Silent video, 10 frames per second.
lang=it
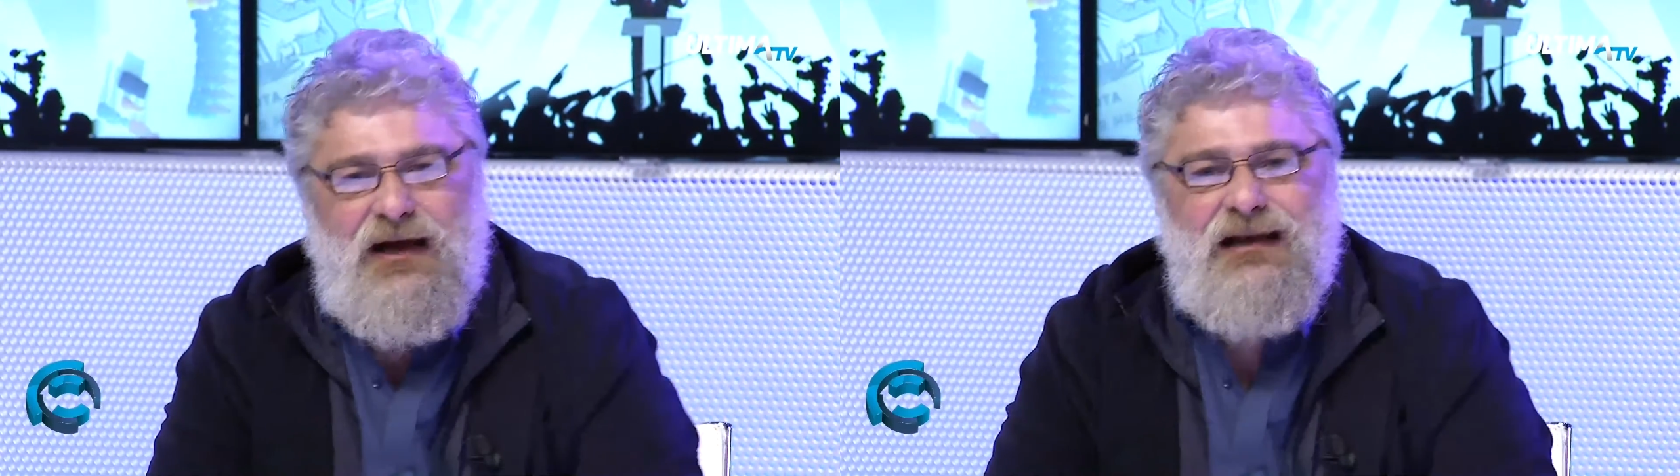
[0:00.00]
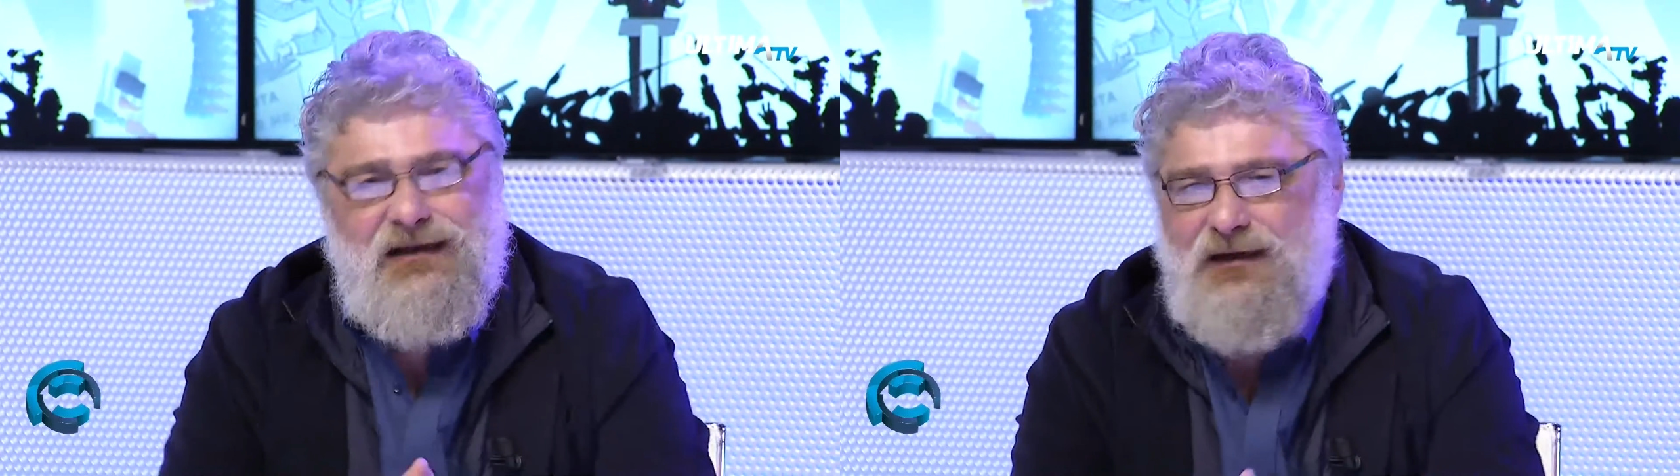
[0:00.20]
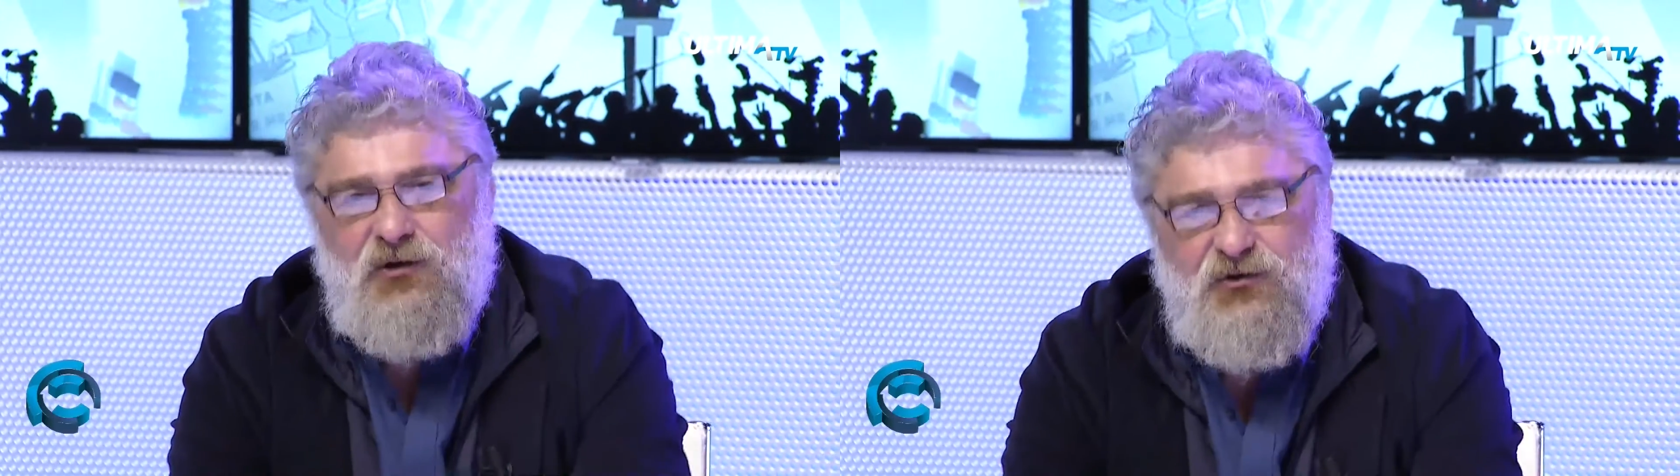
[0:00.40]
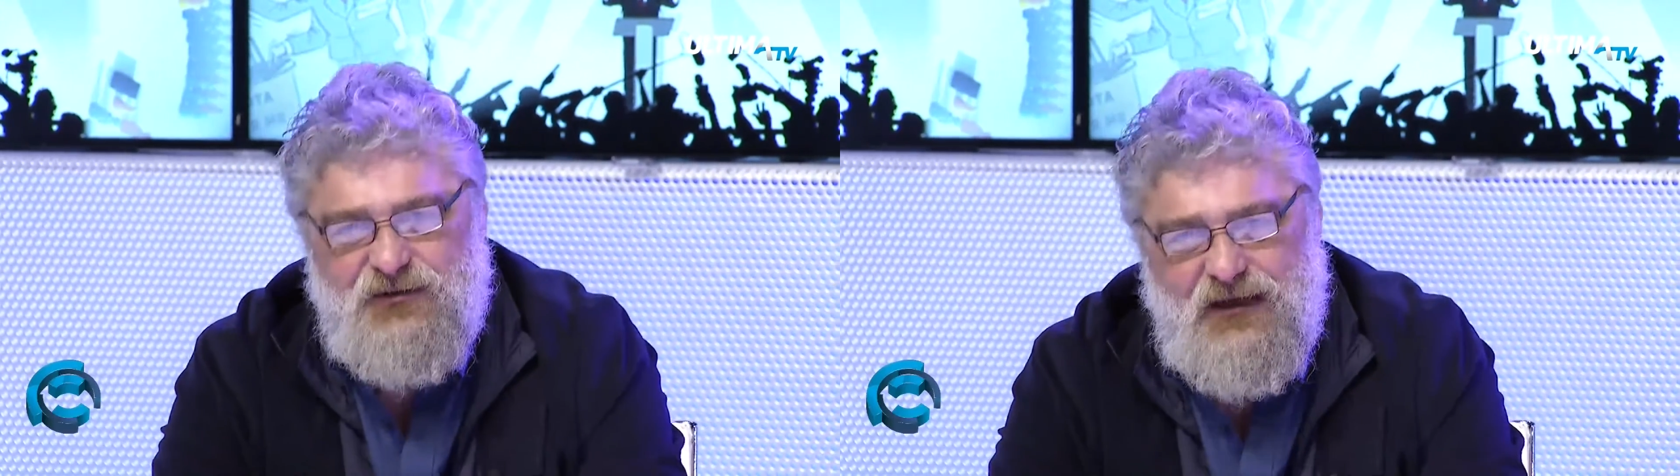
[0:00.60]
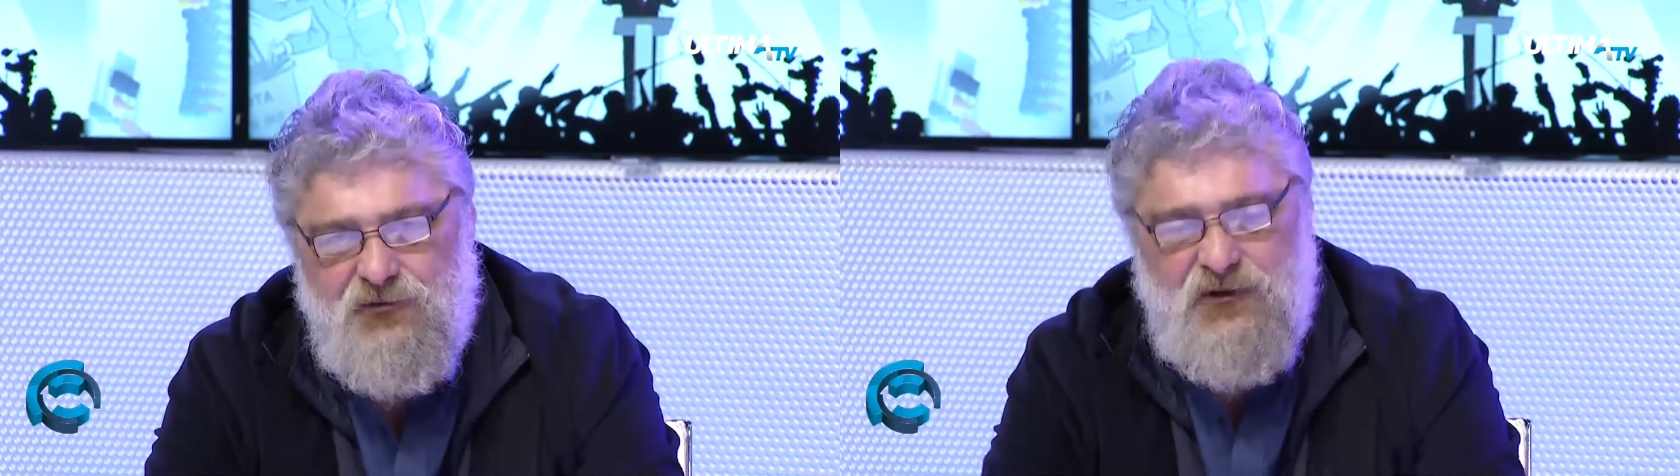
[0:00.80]
allo
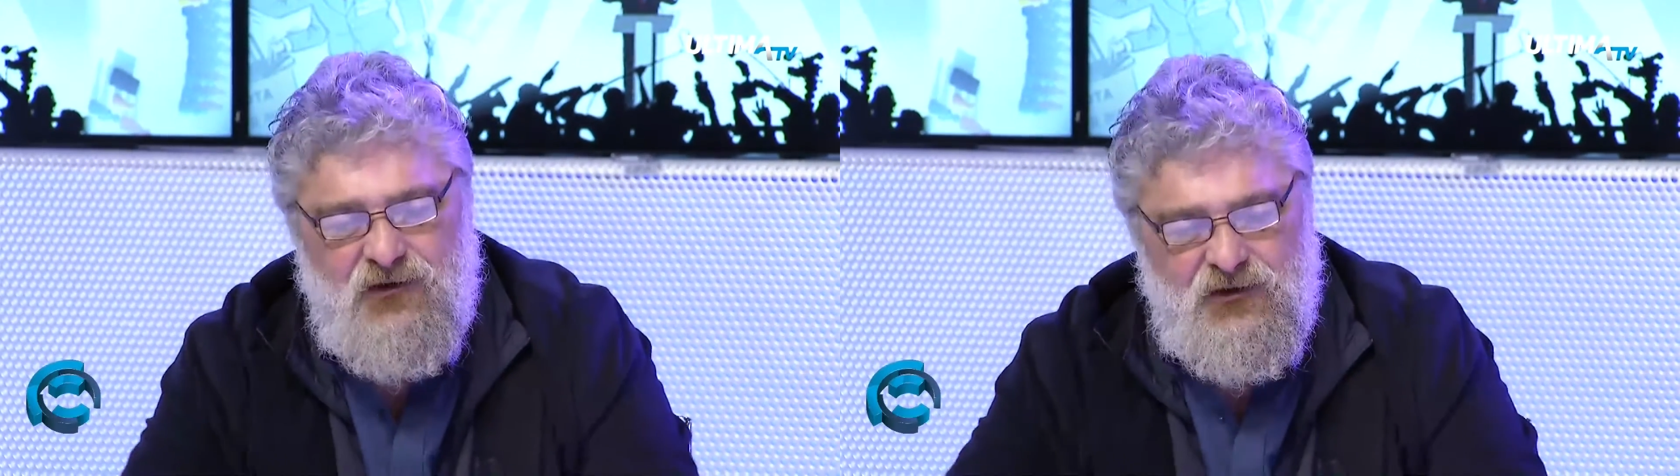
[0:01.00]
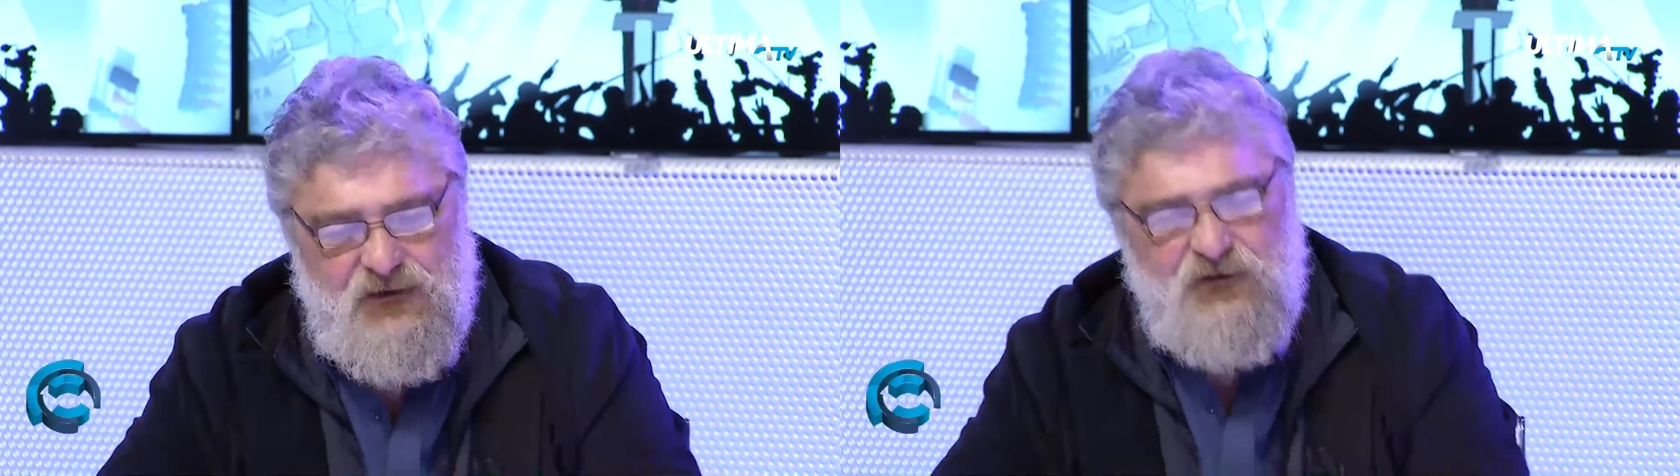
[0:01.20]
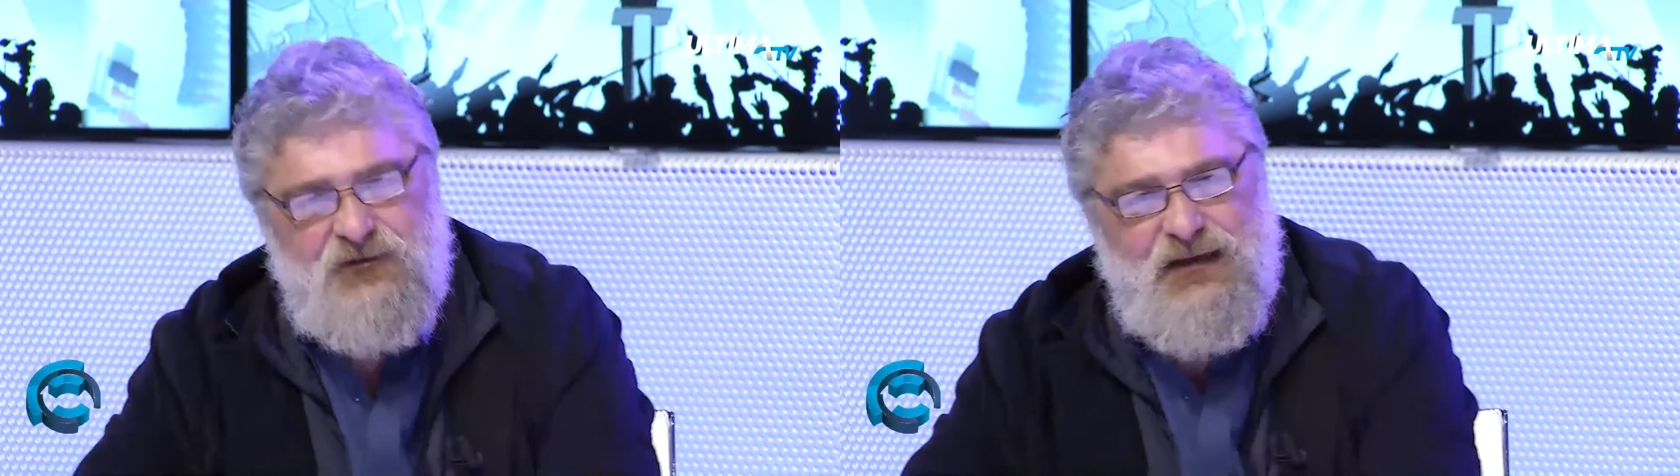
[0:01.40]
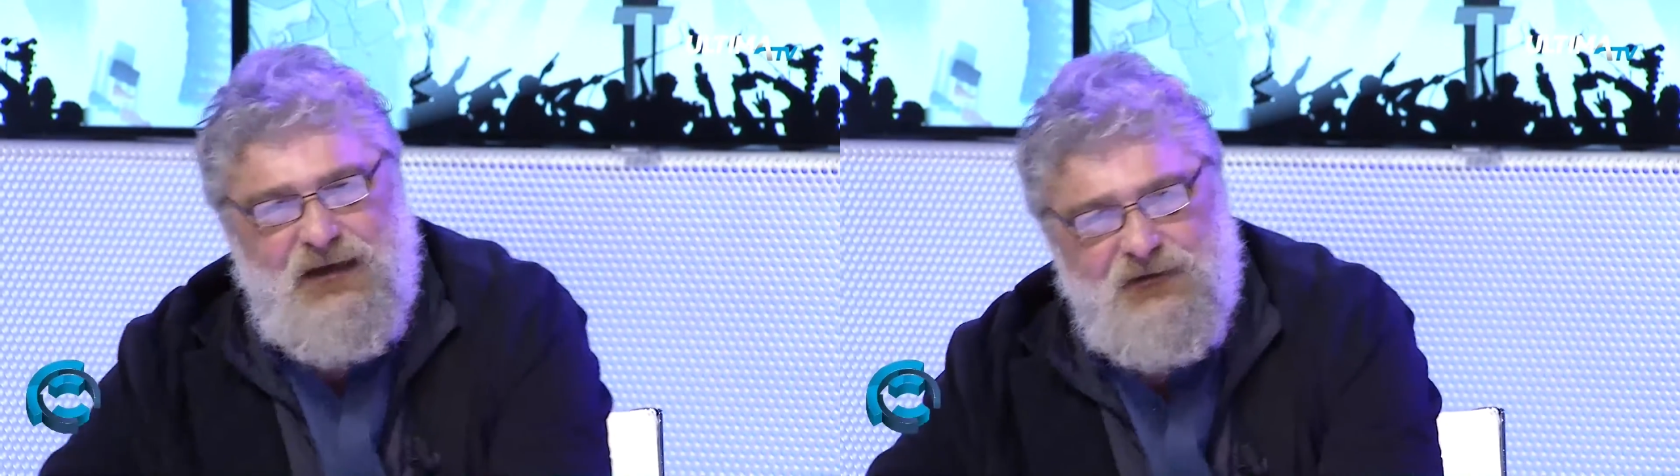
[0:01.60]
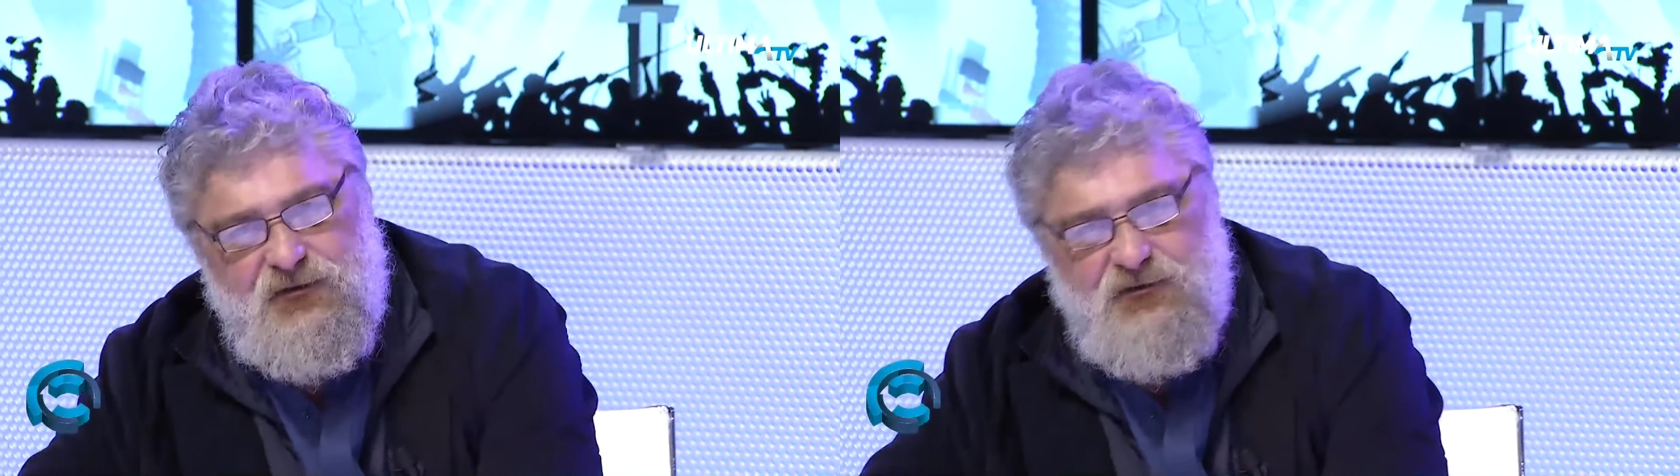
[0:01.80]
Stato, una volta lo
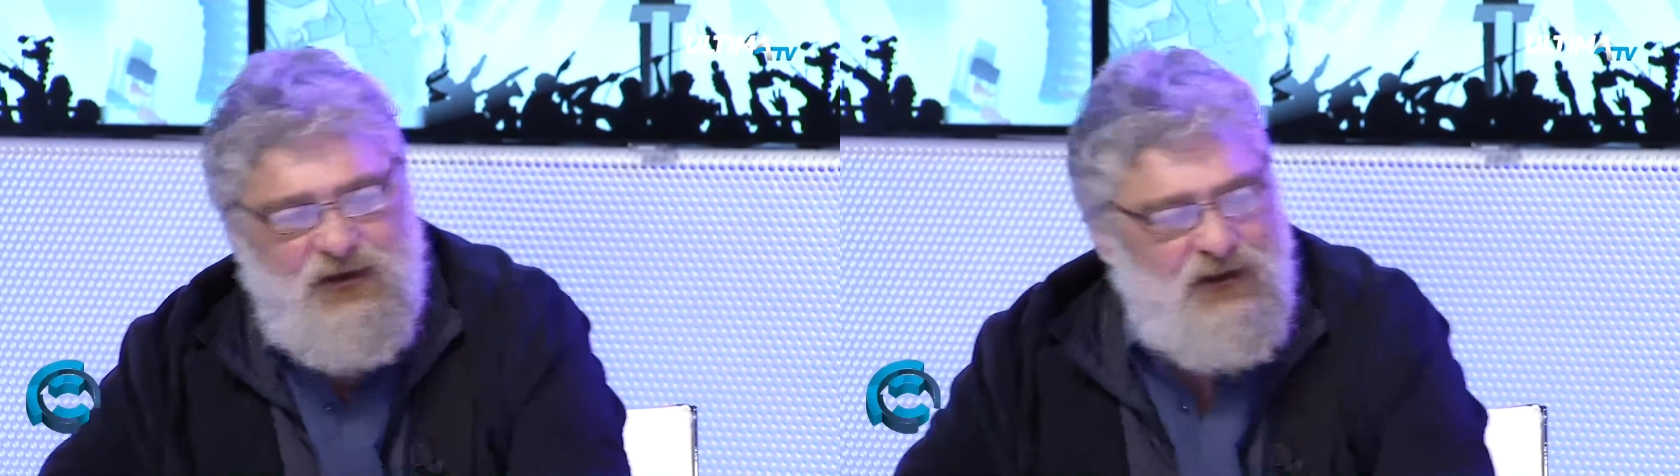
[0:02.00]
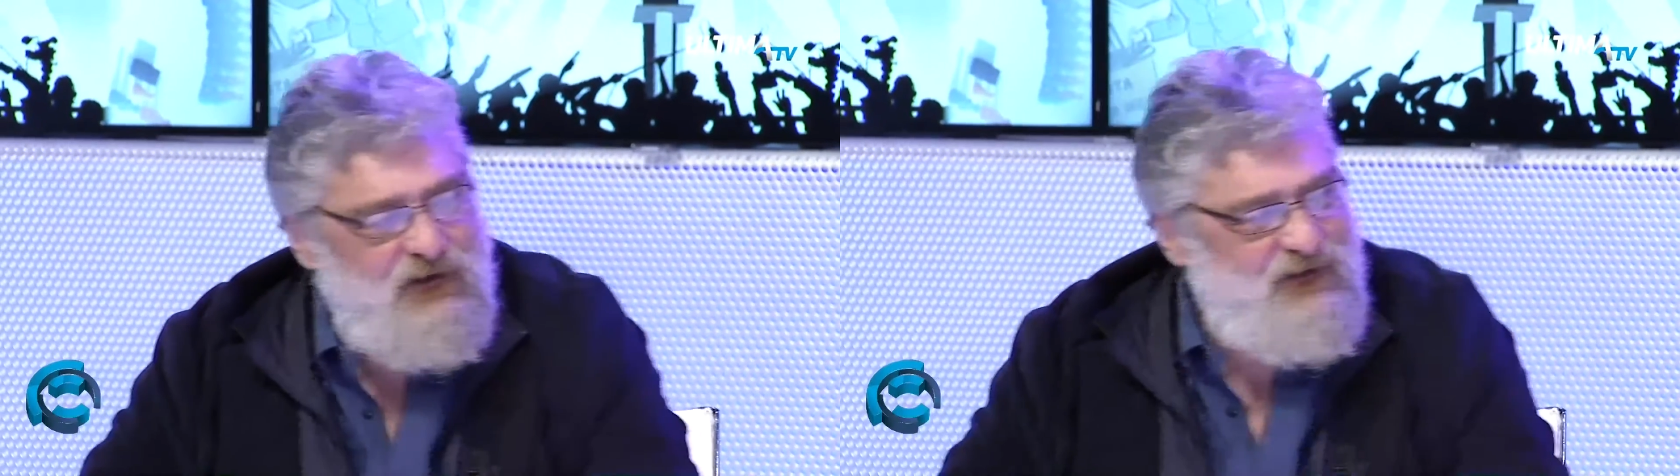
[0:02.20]
Stato c'era